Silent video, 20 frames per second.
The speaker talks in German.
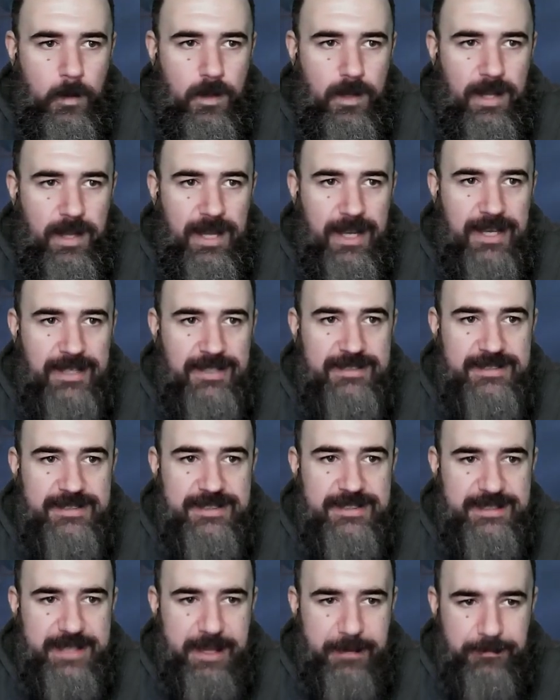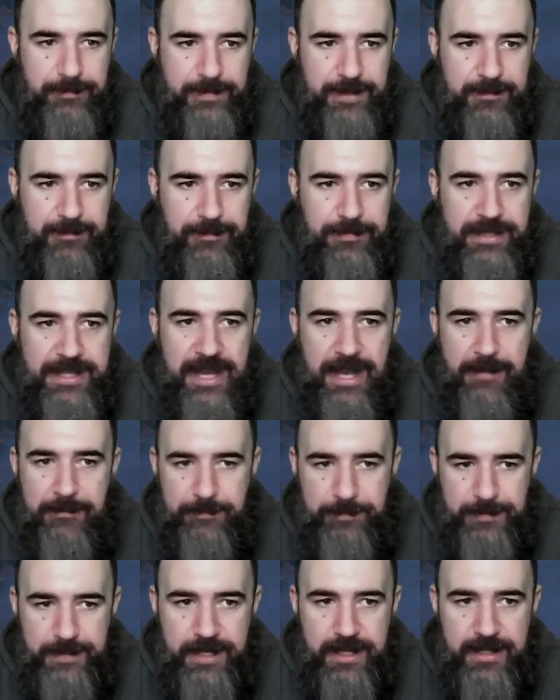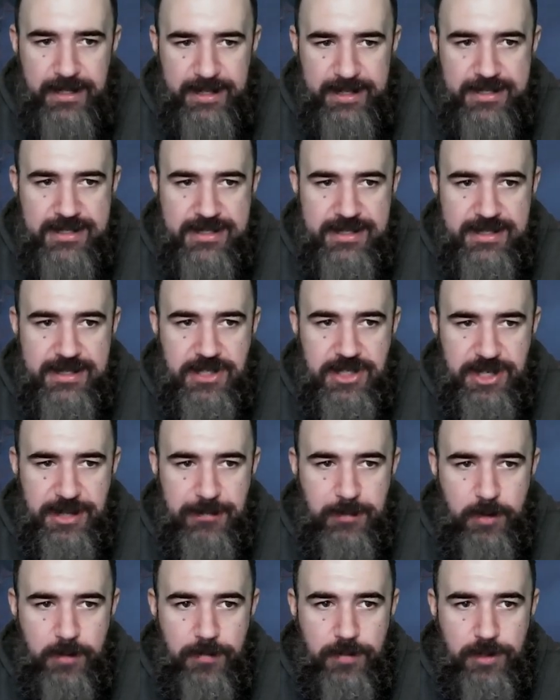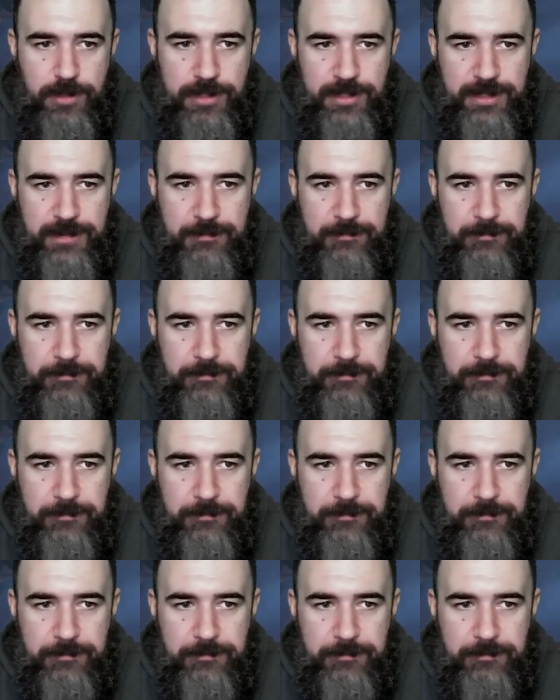Ach, insgesamt. Ja, nee, das ist die Stimmung von denen.